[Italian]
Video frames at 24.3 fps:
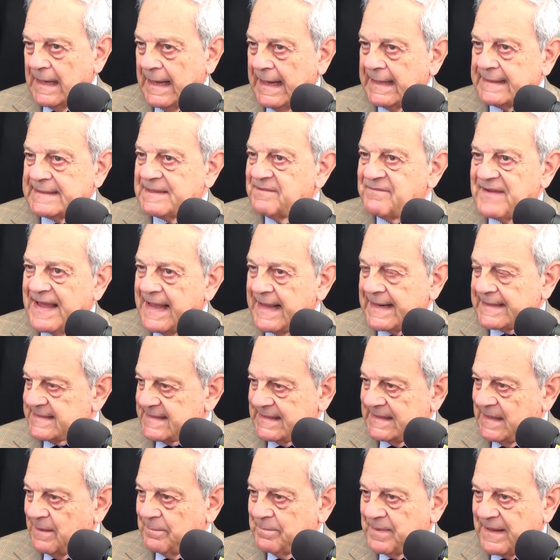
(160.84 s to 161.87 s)
è
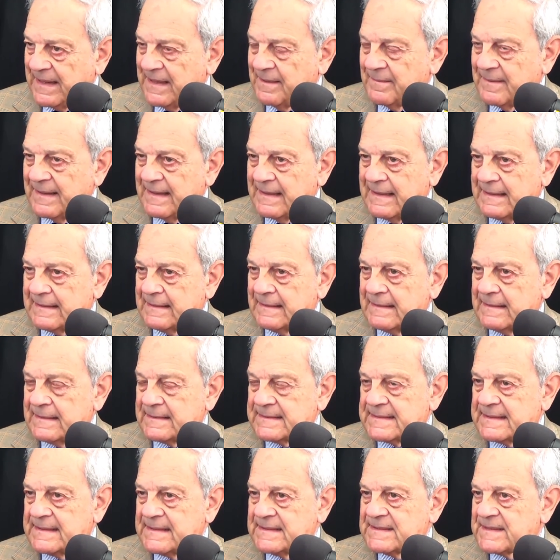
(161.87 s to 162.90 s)
diversa da prima,
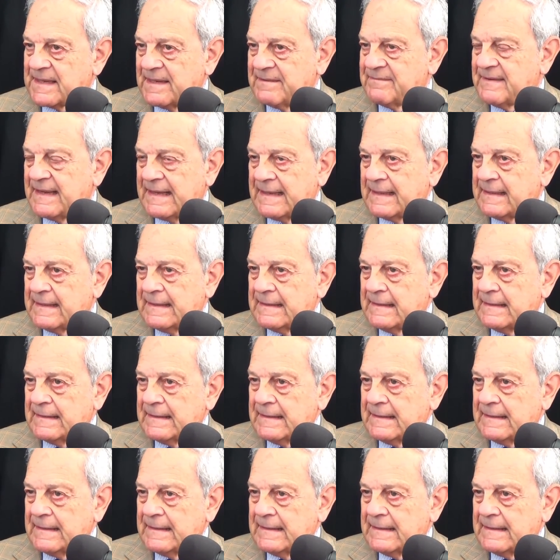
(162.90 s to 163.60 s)
eh, si diceva